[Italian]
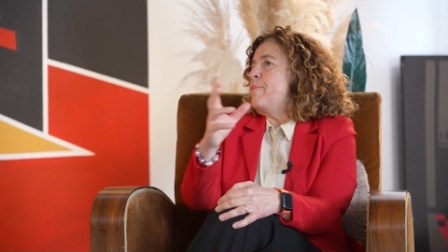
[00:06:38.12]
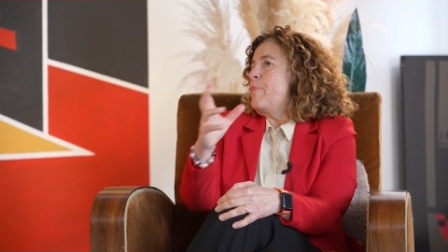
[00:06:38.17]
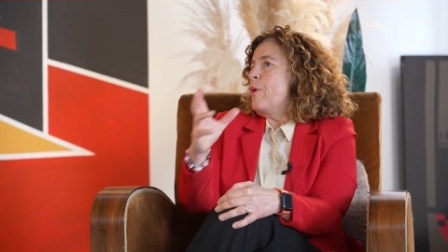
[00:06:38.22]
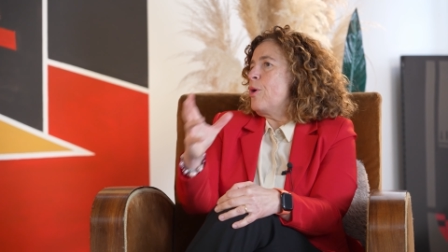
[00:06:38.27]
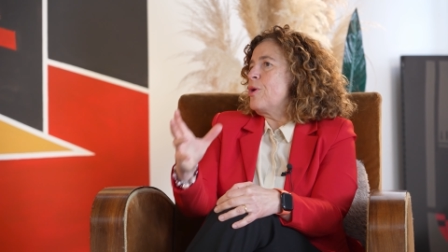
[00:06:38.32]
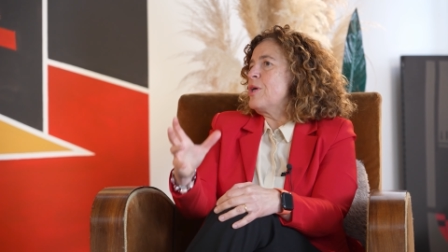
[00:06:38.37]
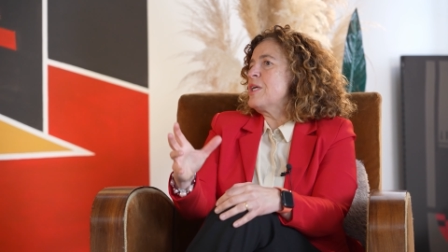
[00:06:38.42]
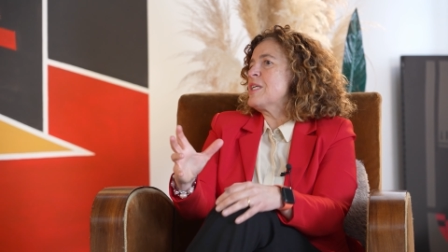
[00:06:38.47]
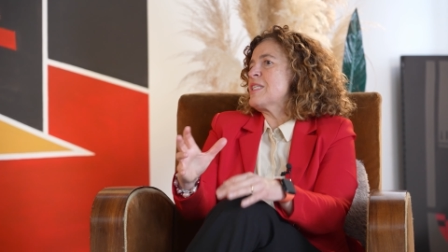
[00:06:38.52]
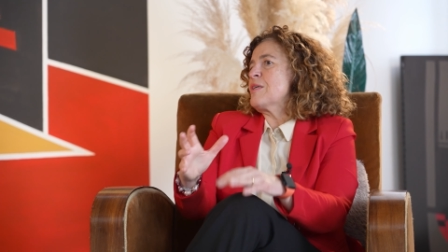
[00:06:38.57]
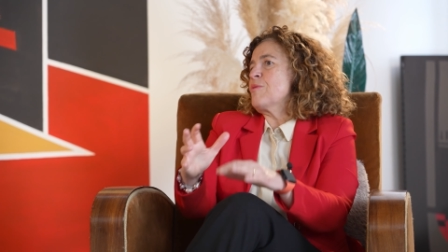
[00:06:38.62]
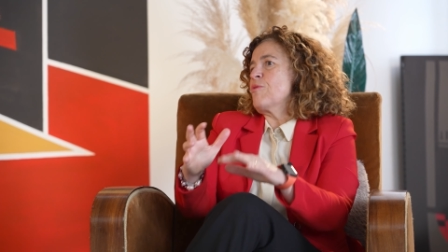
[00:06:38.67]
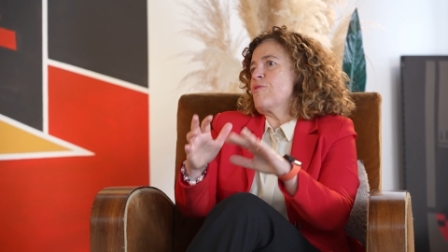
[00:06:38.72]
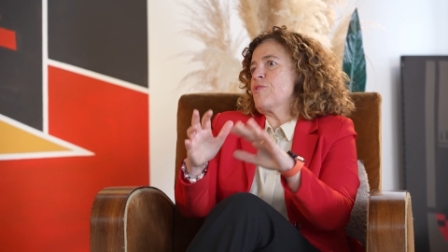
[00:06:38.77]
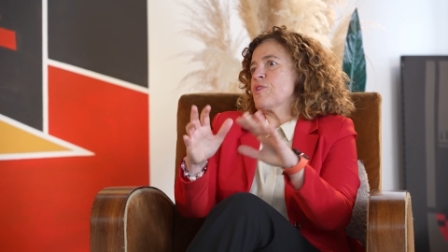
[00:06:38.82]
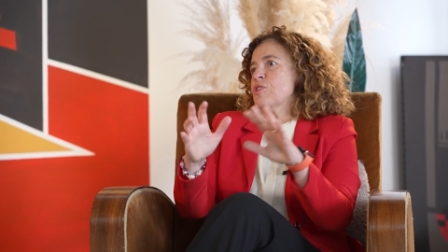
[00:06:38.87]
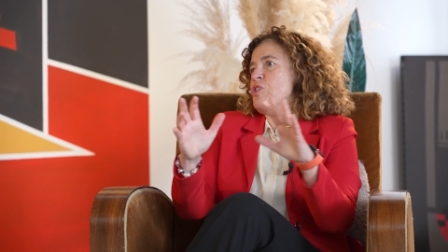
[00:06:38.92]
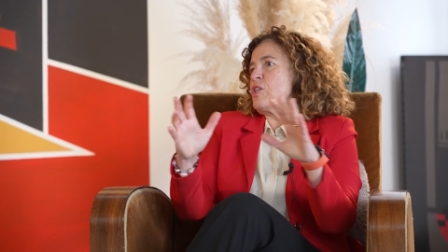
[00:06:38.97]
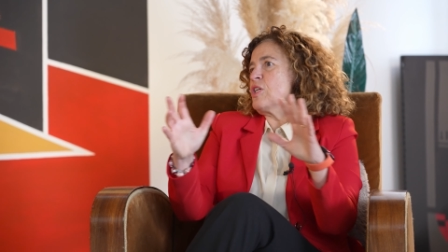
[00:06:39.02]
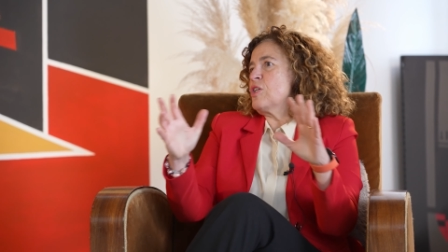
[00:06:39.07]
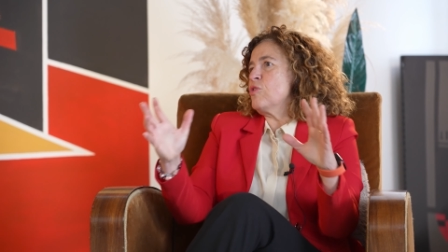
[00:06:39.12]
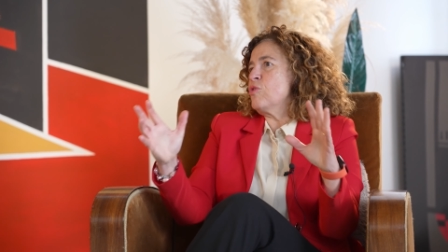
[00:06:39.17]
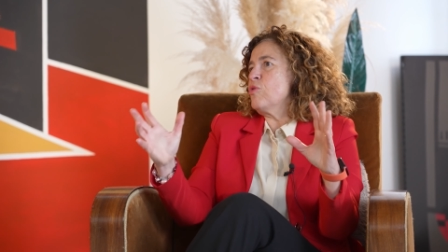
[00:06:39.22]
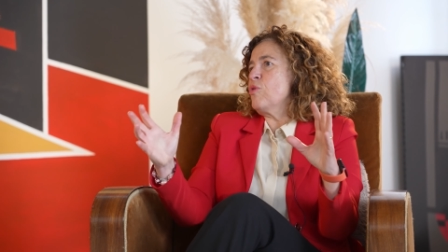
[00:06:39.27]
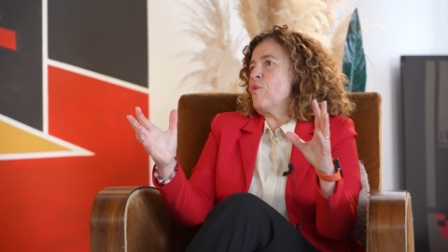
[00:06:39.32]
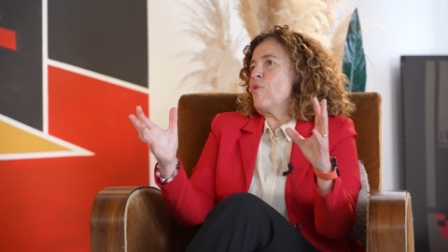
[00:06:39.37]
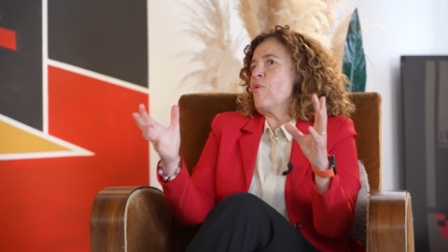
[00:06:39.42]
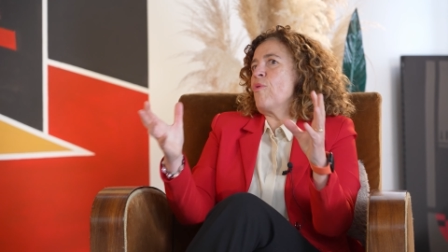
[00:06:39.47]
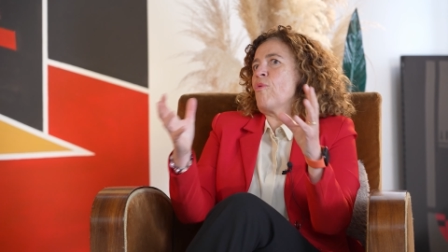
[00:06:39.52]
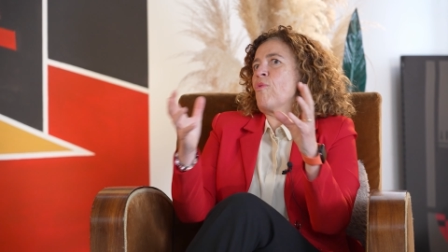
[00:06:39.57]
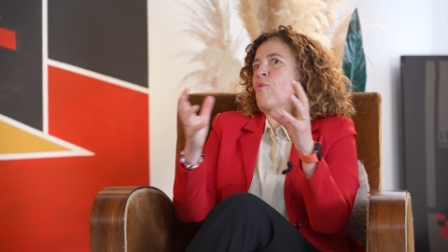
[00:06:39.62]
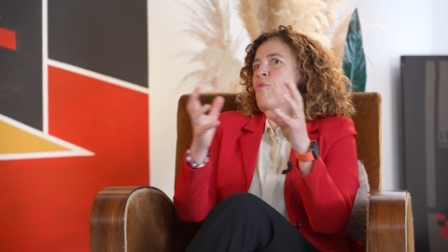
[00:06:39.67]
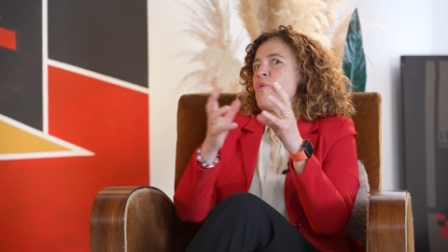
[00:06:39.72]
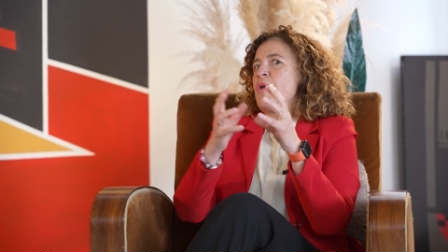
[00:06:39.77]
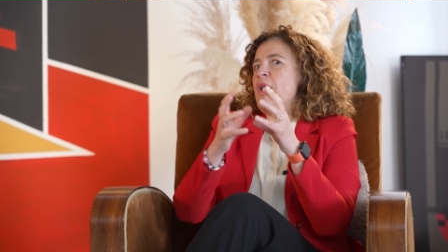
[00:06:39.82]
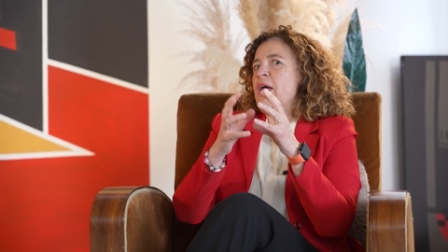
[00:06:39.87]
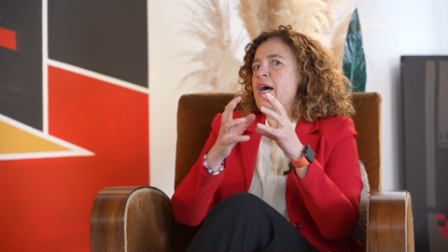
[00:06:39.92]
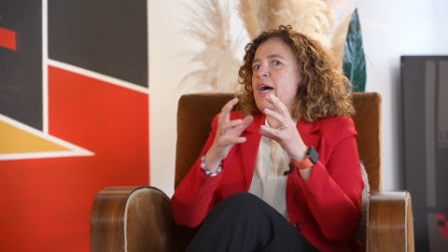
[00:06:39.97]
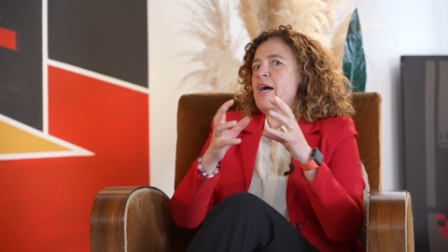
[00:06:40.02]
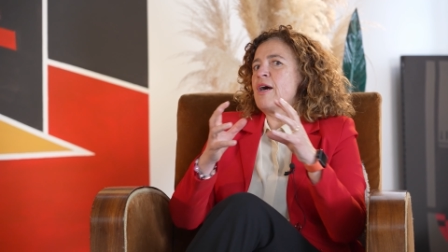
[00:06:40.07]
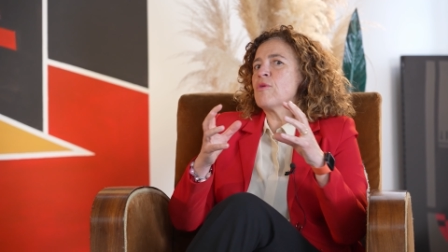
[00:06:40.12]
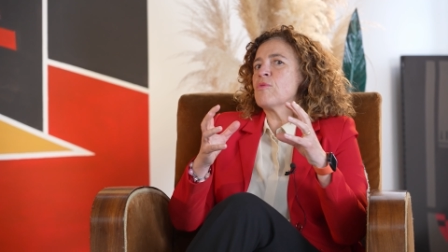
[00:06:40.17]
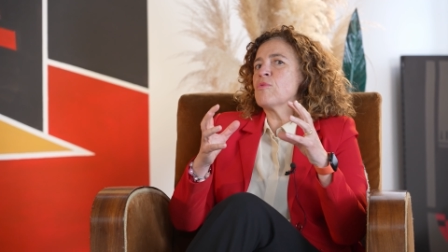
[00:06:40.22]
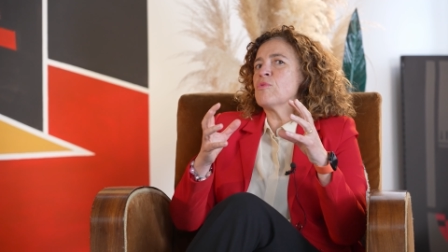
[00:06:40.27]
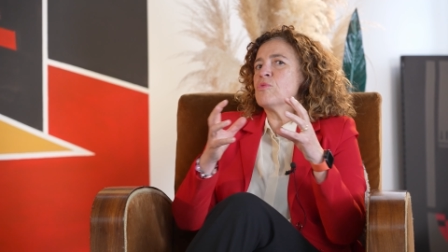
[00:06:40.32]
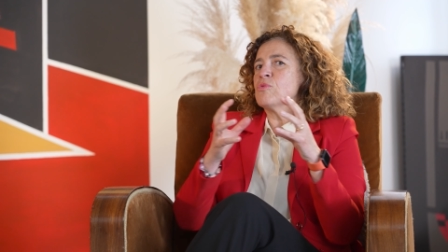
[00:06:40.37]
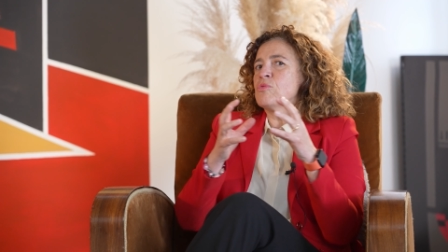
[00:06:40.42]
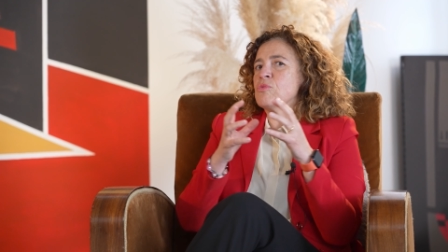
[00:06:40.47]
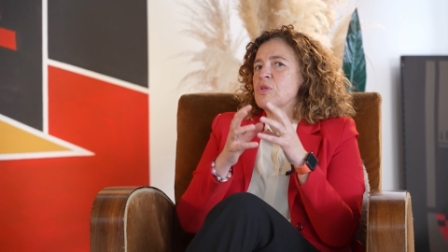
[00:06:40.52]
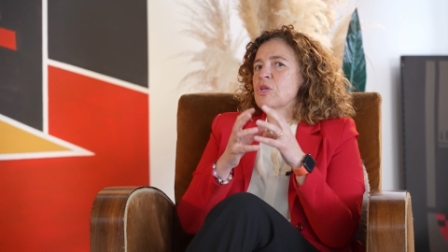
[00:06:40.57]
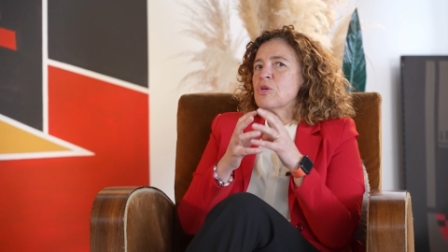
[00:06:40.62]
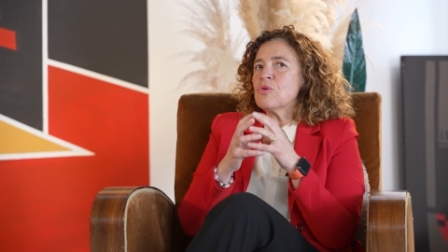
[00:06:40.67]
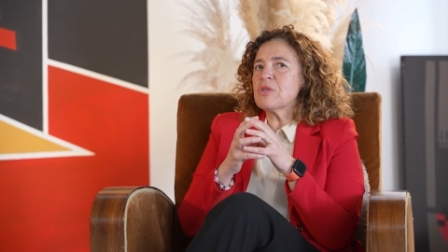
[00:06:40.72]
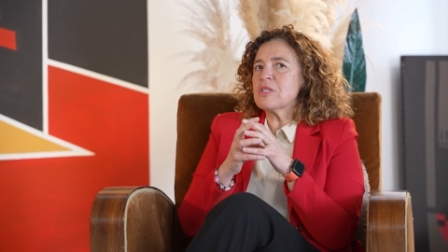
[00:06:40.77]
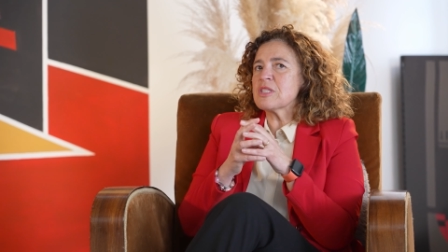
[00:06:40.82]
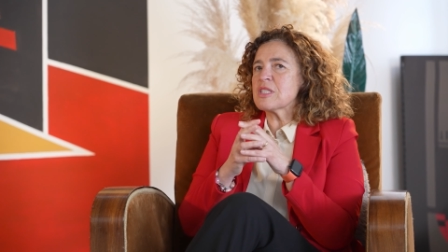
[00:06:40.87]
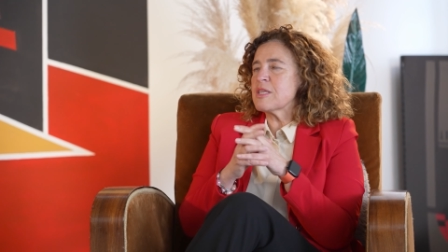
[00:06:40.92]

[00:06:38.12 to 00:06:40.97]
Poi stiamo facendo un'unione